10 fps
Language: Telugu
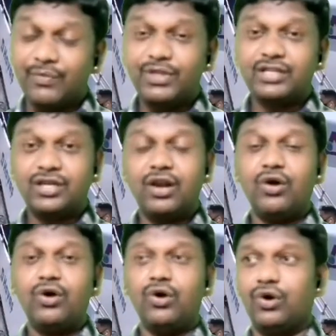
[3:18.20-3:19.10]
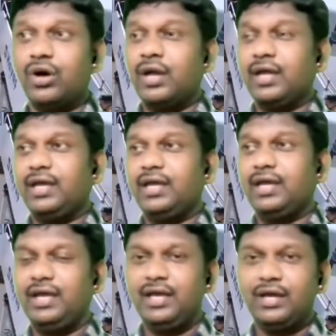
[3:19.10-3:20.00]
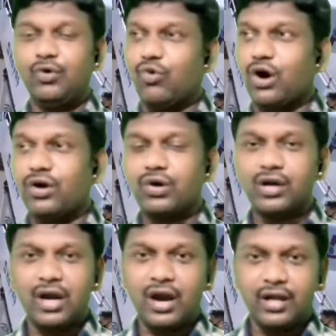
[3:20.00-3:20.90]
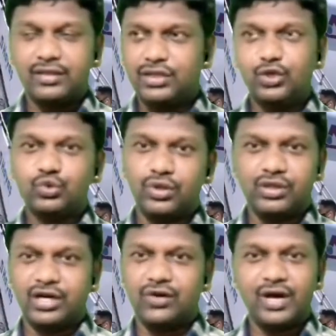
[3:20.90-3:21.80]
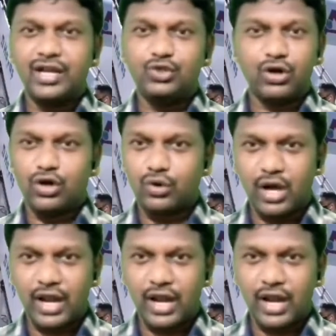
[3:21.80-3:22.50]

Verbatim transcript: గల్ఫ్ దేశాల్లో ఈ ఒకరొకరు తీసుకొని తినడం అన్ని చోట్ల